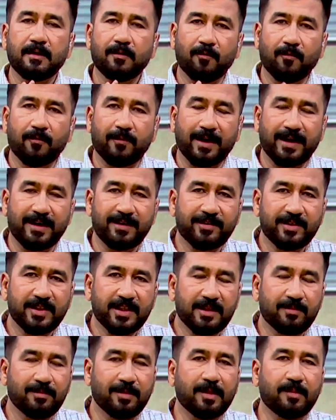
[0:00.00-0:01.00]
वाइट
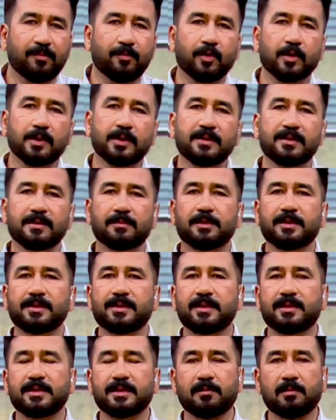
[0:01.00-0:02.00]
शेड में बहुत ही ज़बरदस्त
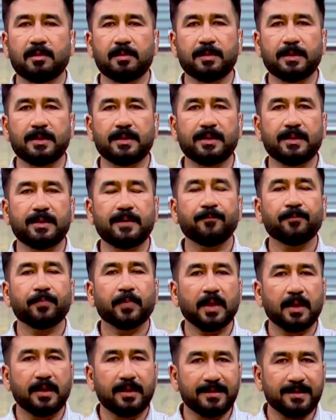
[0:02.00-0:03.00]
चावल बनते हैं
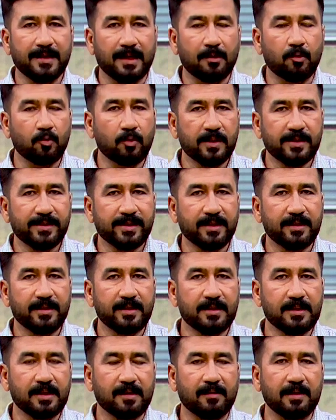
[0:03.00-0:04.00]
इस आलू के साथ ये
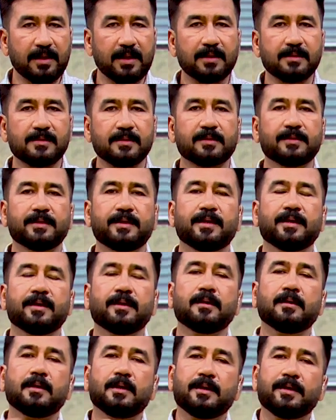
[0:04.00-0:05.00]
चावल खा सकती हैं
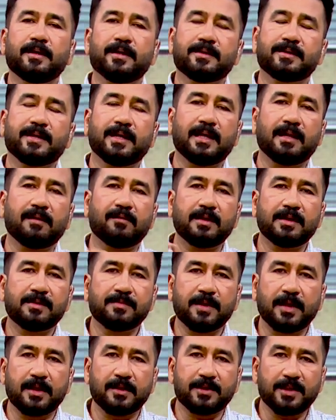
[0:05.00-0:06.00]
इसके अलावा इसमें
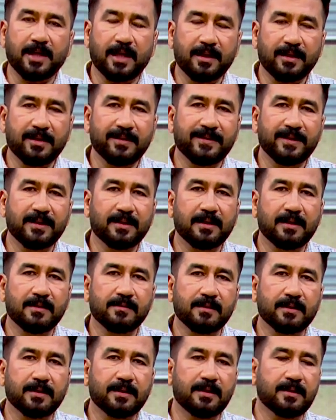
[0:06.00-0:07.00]
अचार के साथ खा
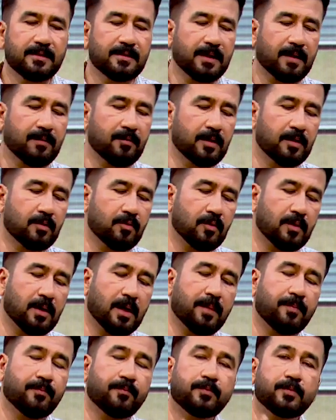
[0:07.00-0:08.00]
सकती हैं इस चावल को
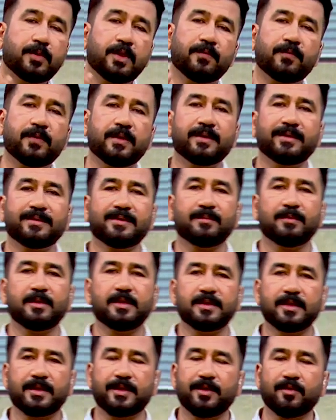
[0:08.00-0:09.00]
आप डिफरेंट किस्म की
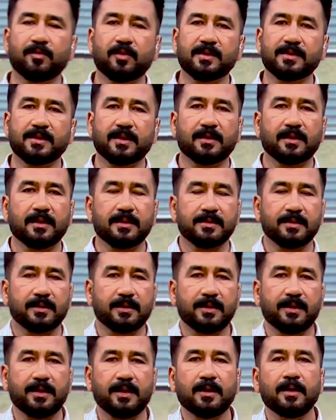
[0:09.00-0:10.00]
चटनियों के साथ खा
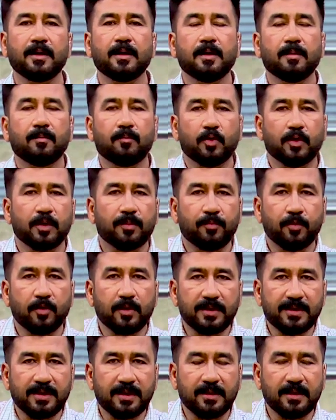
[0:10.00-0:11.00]
सकती हैं मुरब्बों
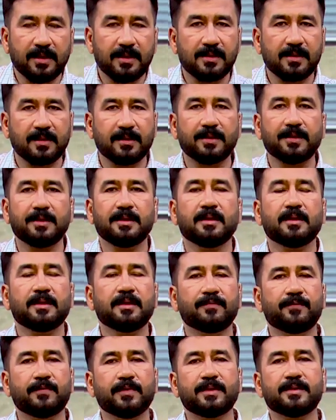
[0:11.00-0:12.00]
के साथ खा सकती हैं ये
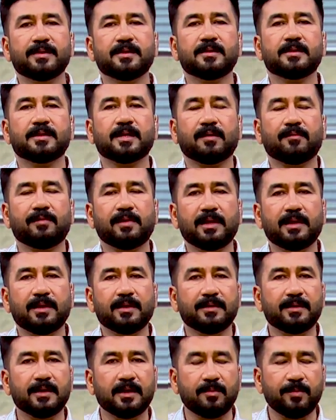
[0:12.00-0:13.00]
डिफरेंट से चावल हैं
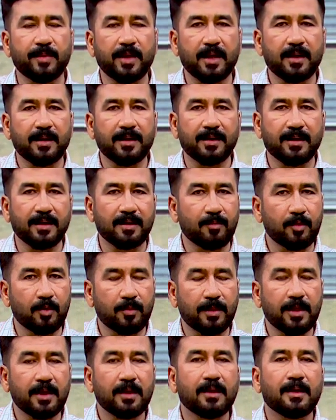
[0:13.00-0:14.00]
गर्मियाँ हैं गर्मियों
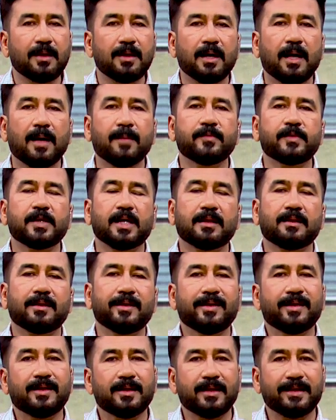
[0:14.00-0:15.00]
में हम चाहते
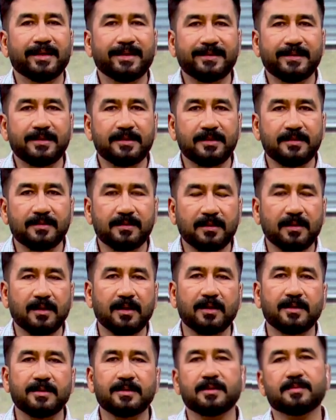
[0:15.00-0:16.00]
हैं कि ऐसी चीज़ें
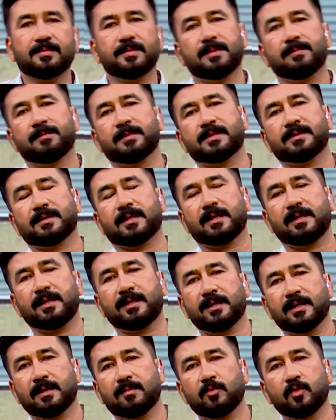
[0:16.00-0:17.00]
खाएँ जिसमें मसाले
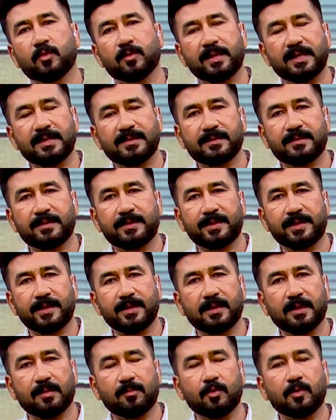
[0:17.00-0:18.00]
कम हो एसिडिटी
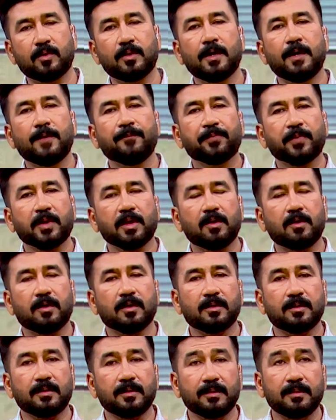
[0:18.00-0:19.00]
कम हो
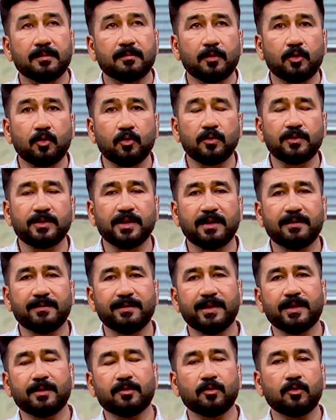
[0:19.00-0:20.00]
और लू चल
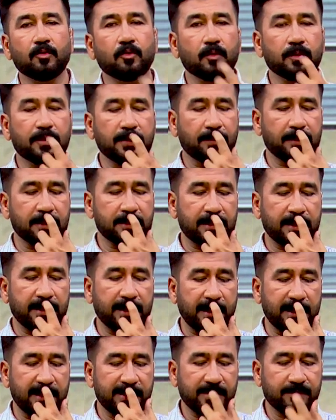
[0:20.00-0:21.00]
रही है तो लू से बचने
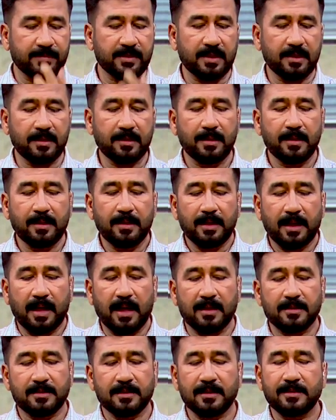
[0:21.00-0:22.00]
के लिए सबसे
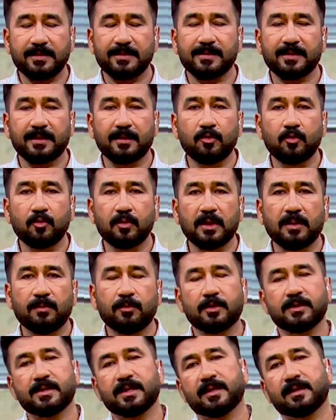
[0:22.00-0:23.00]
आजकल जिस तरह लू का
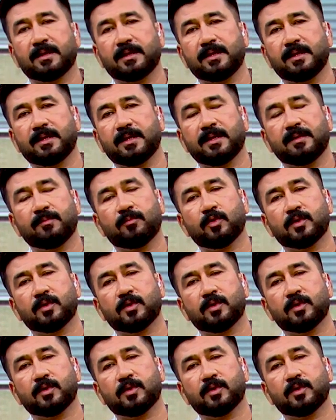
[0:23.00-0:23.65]
बहुत ज़्यादा ये है बहुत